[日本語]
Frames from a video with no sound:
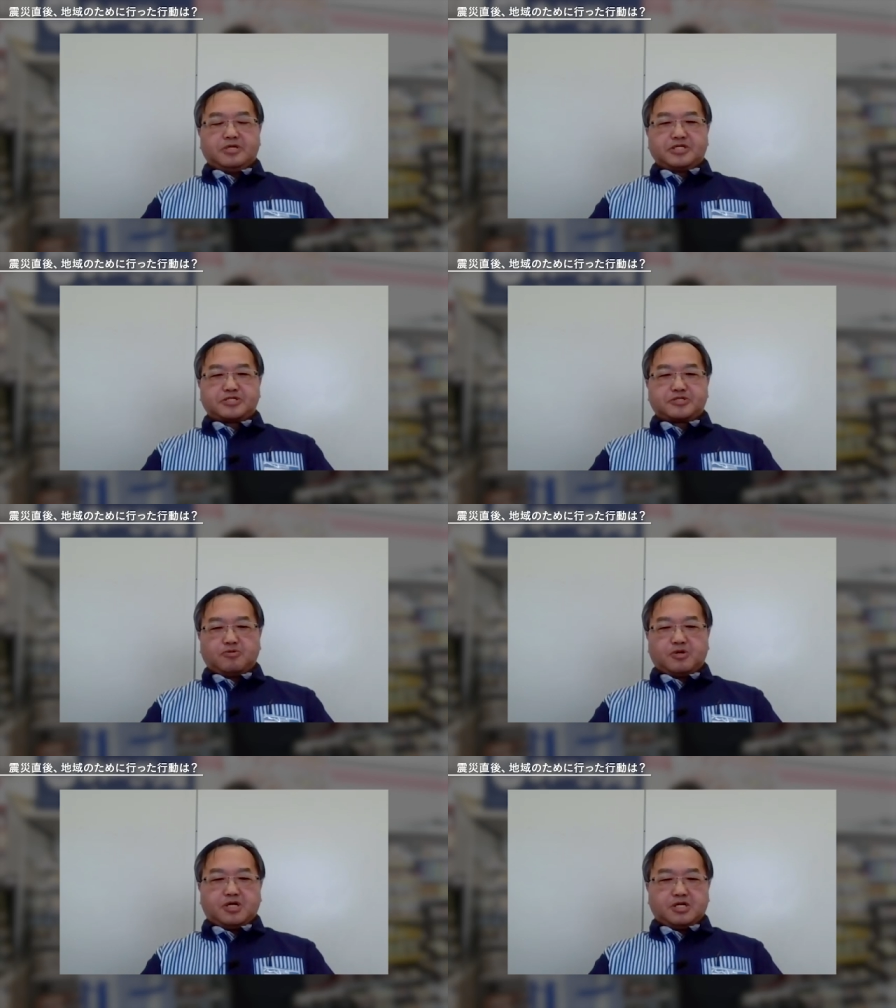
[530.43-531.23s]
水
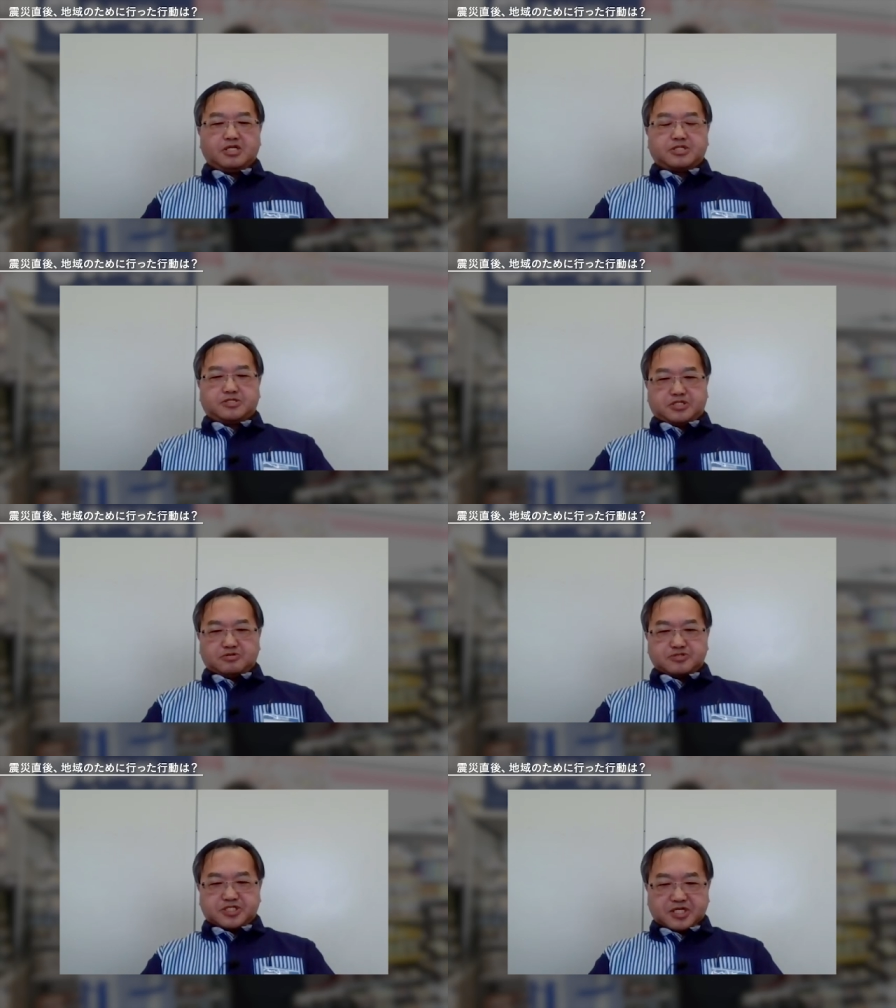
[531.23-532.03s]
そっから
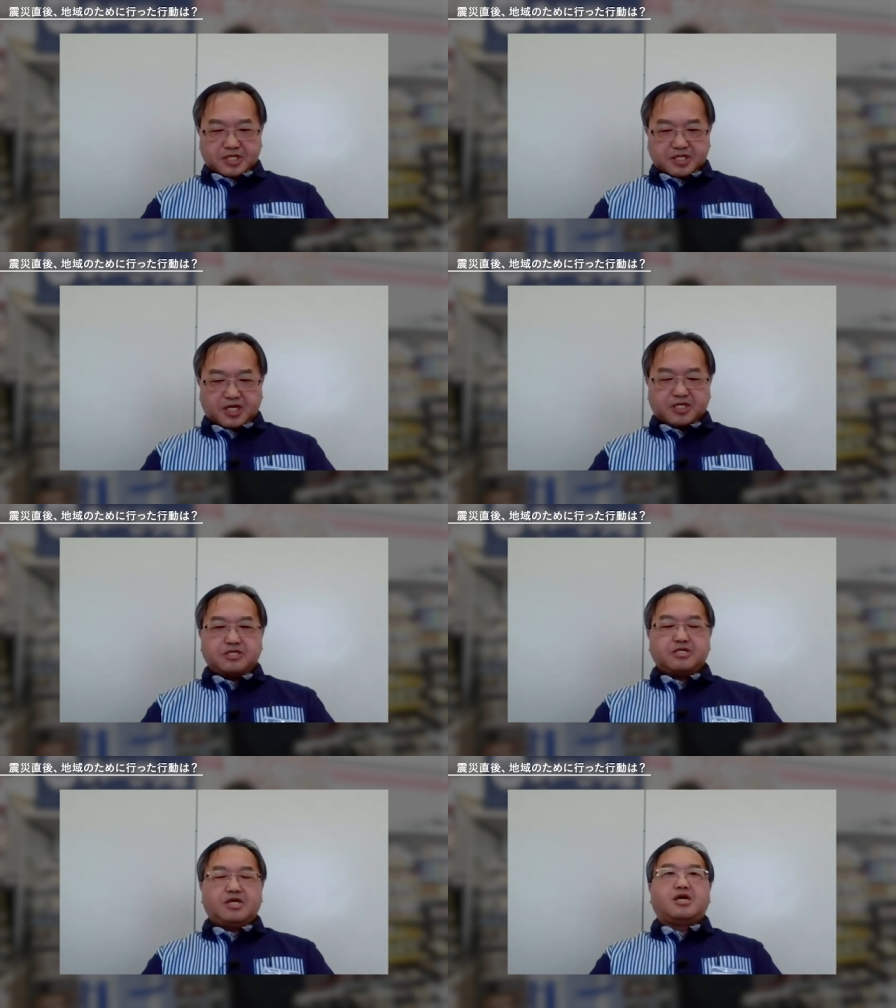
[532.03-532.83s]
蛇口ひねっ
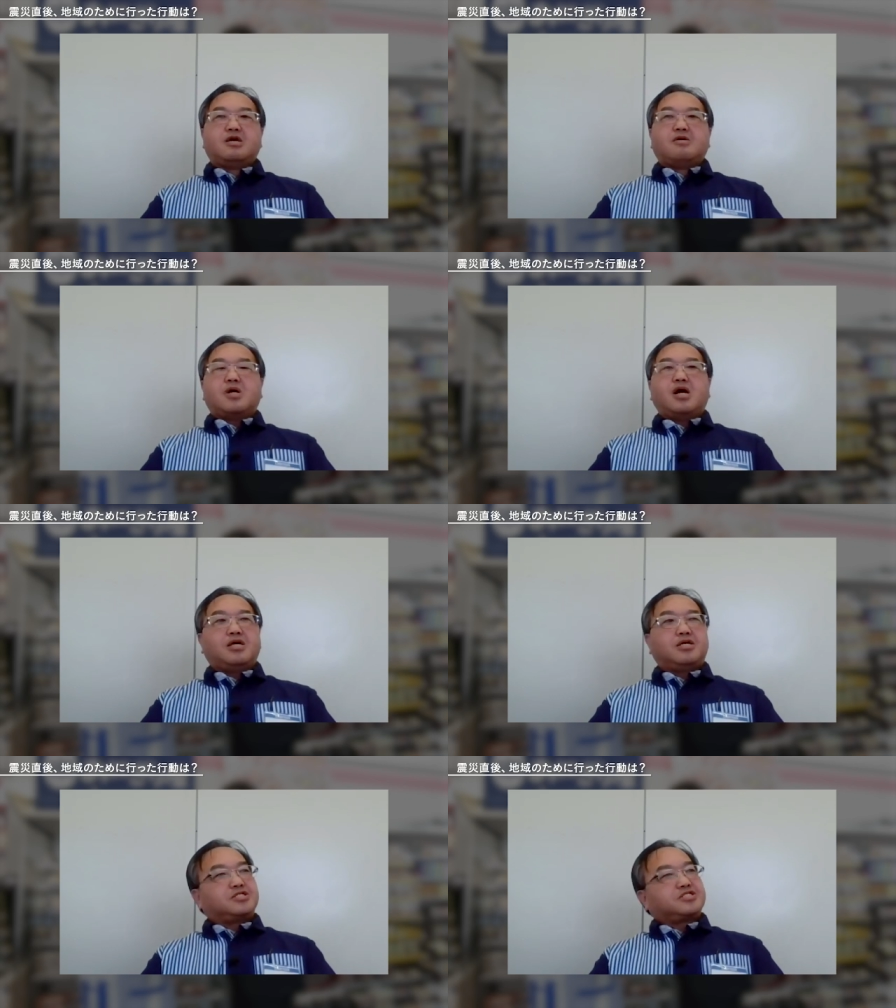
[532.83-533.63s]
て
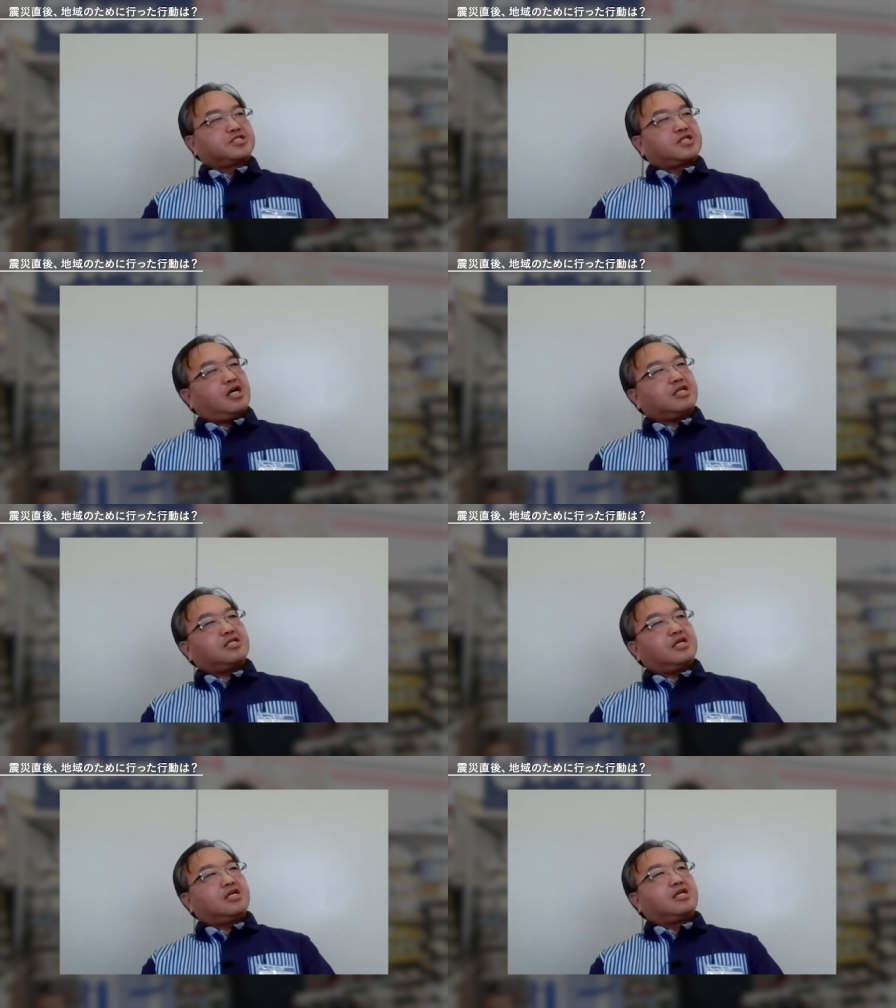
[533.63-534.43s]
毎日大
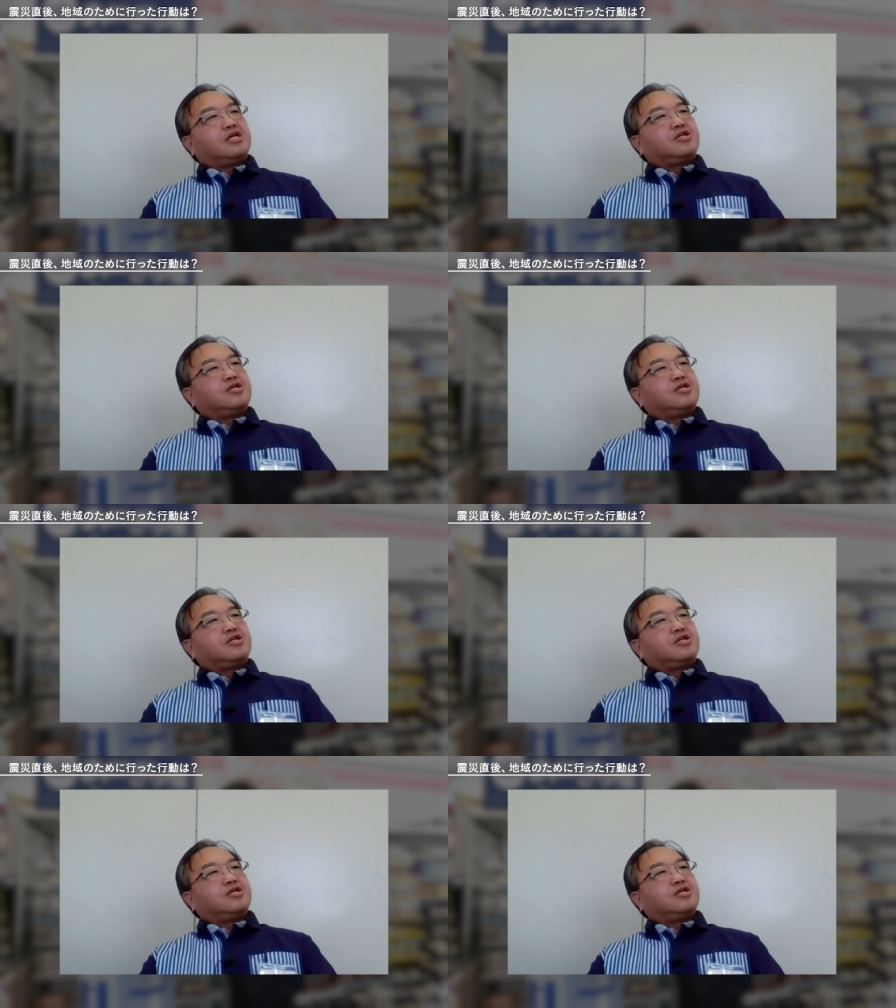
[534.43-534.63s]
体